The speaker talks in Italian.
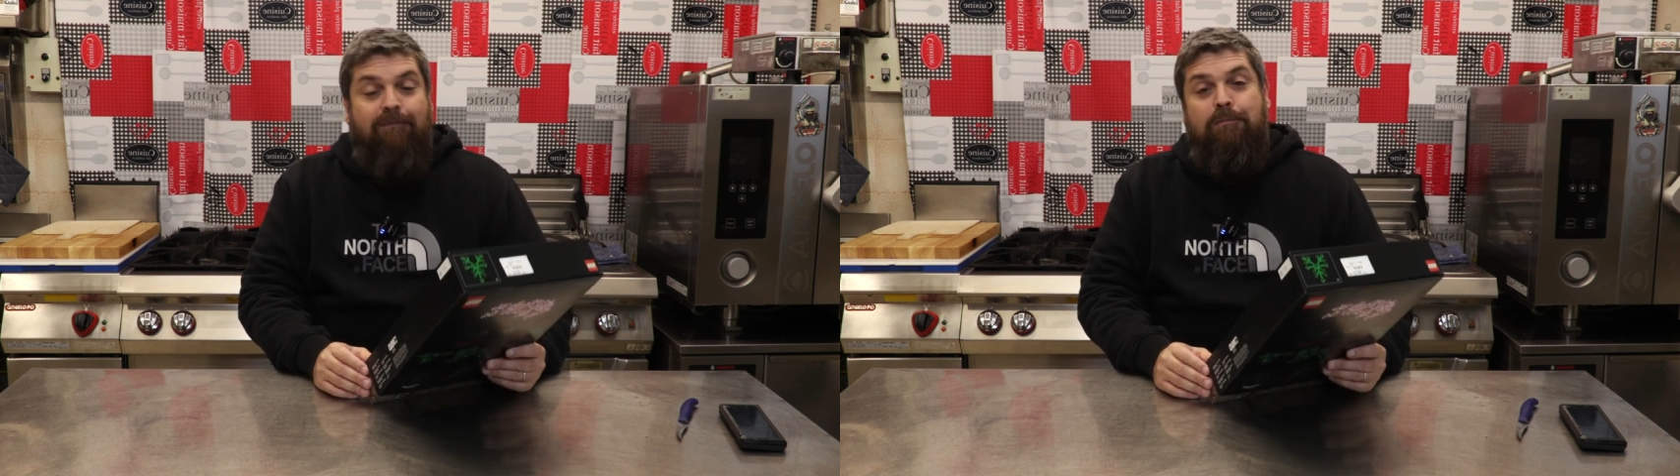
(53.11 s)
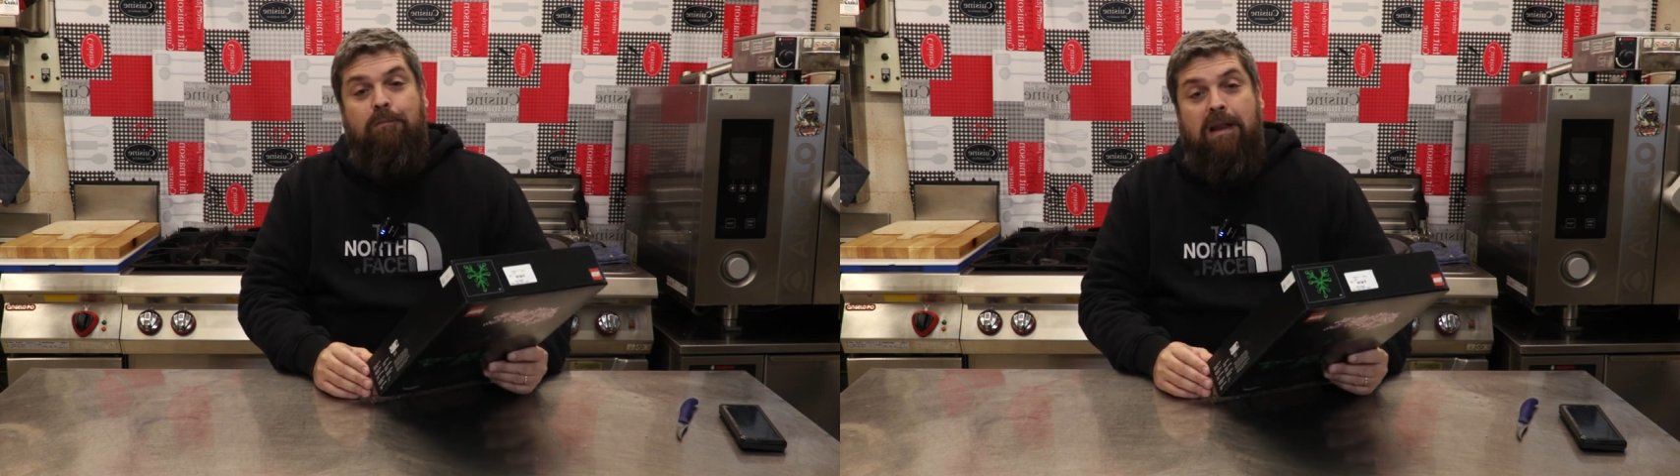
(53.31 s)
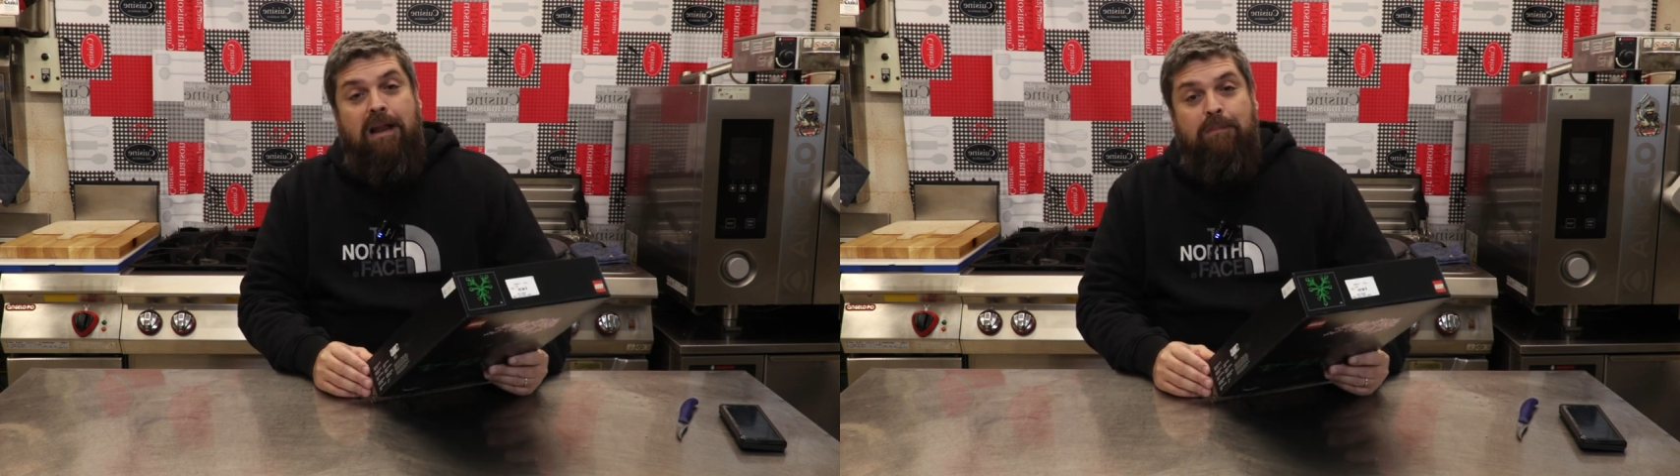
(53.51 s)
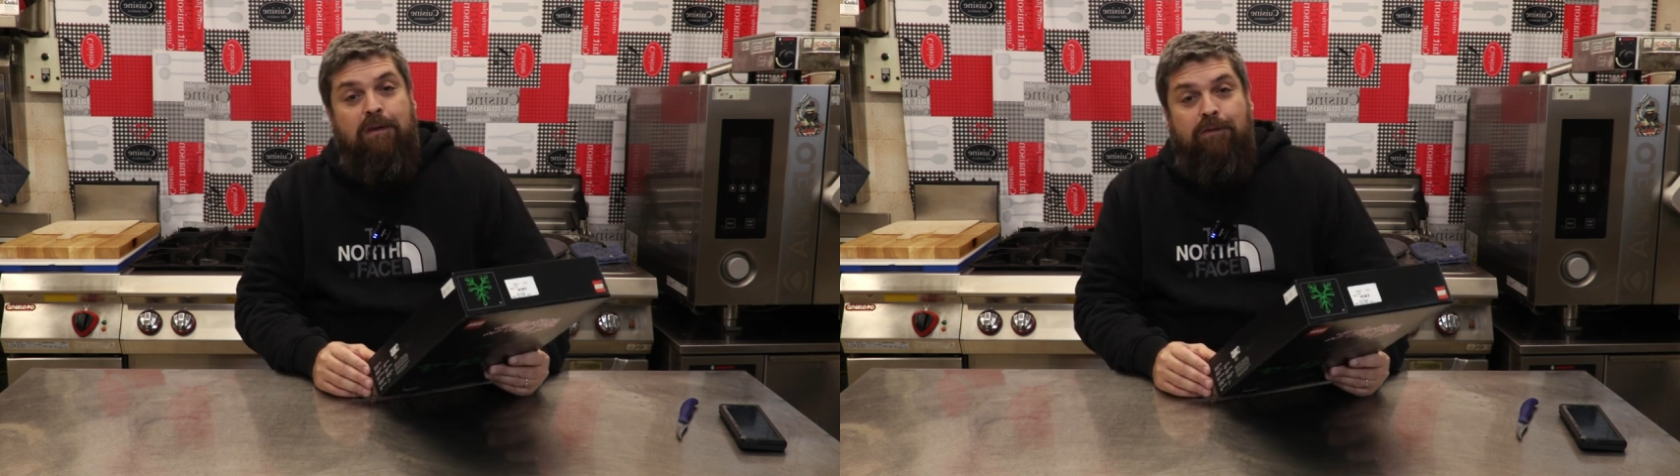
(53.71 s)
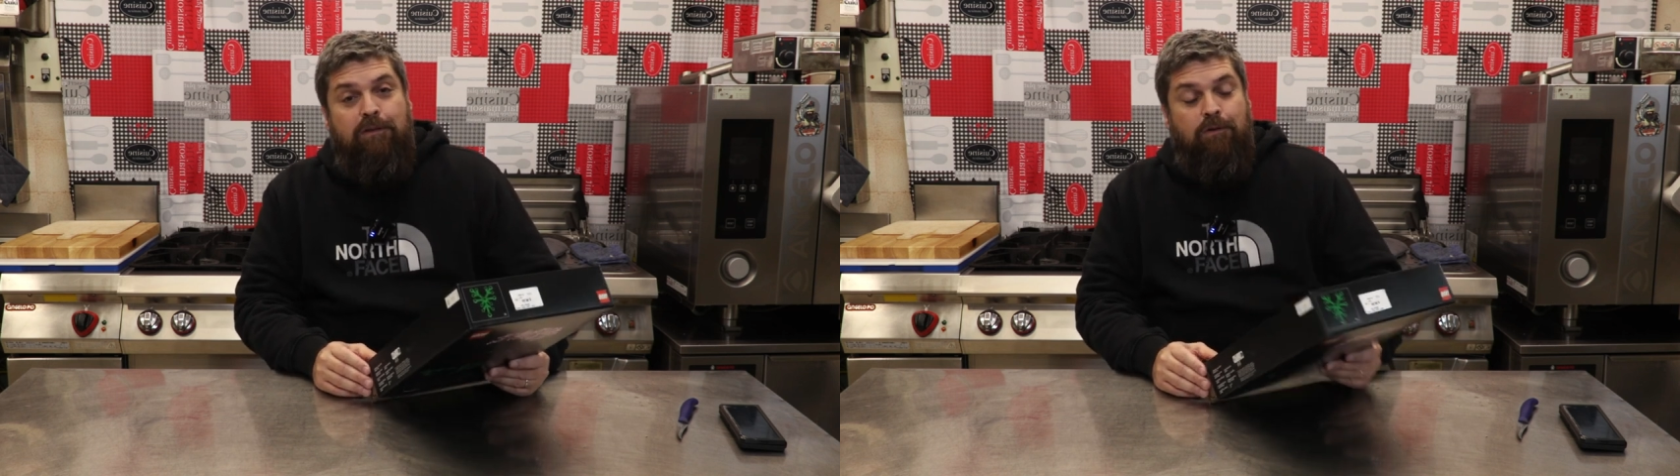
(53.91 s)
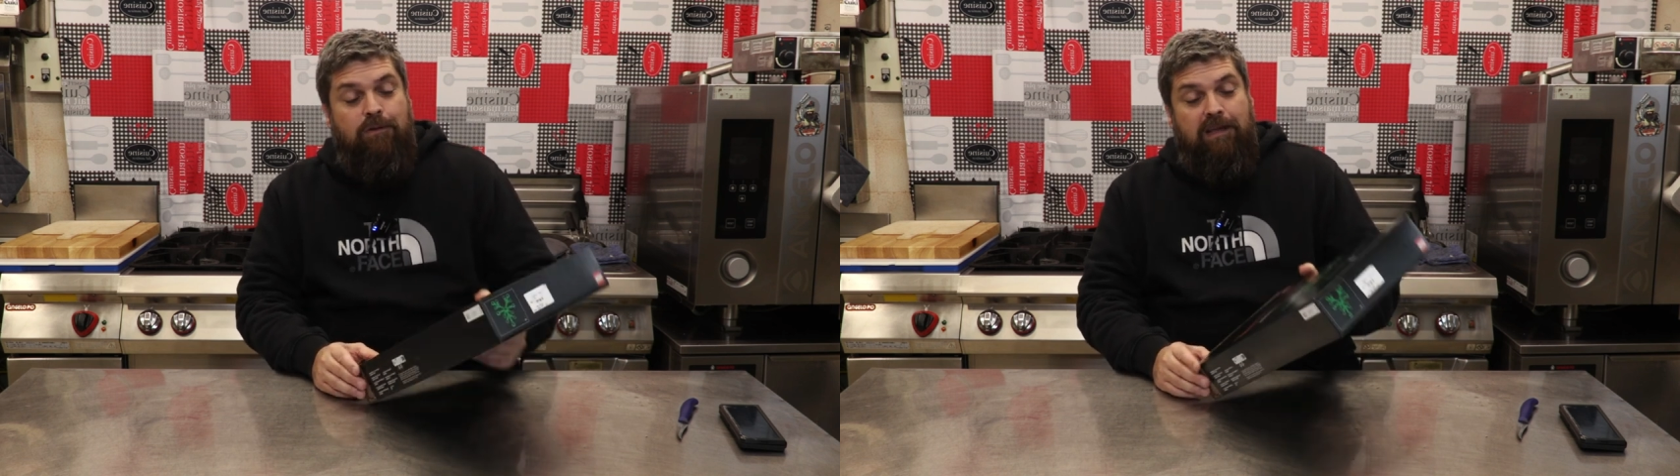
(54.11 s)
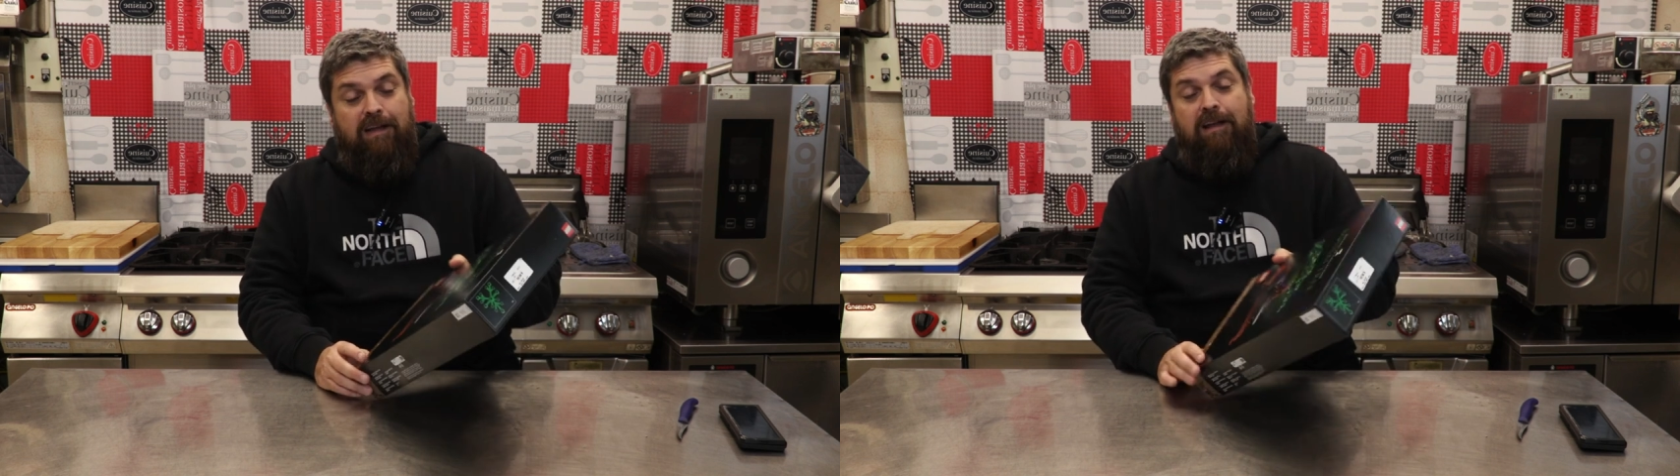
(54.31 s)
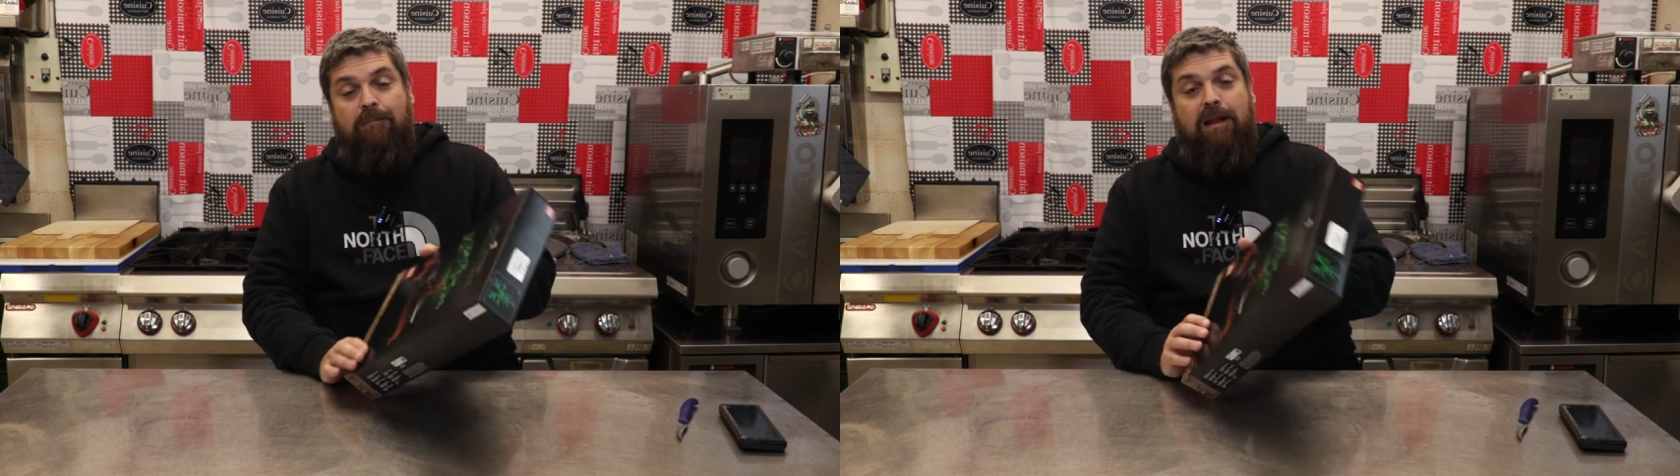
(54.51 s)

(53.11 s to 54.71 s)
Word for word: nella mia videoteca,